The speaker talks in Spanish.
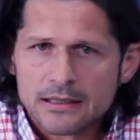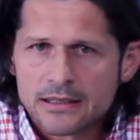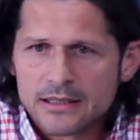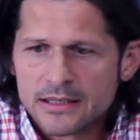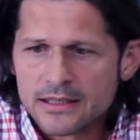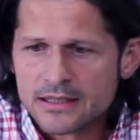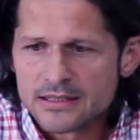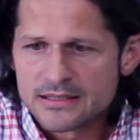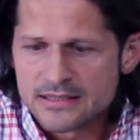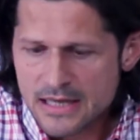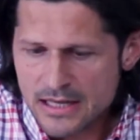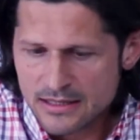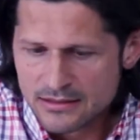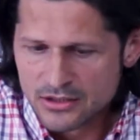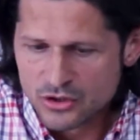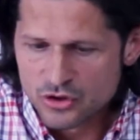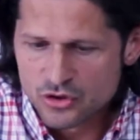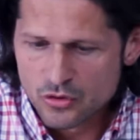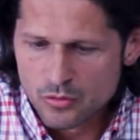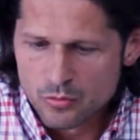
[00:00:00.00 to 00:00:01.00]
Eh, se han
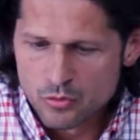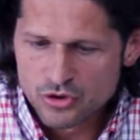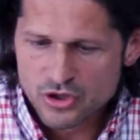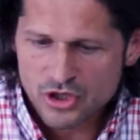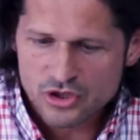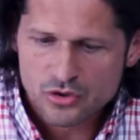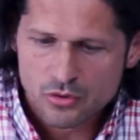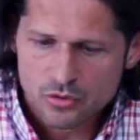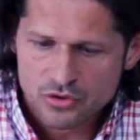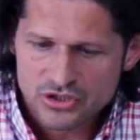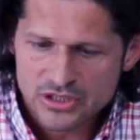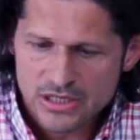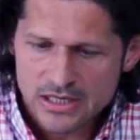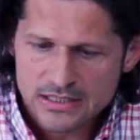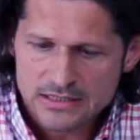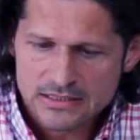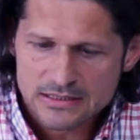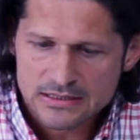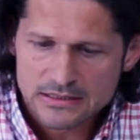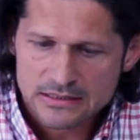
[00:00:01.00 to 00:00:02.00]
dicho muchas
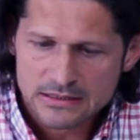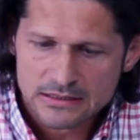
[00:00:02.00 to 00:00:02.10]
cosas,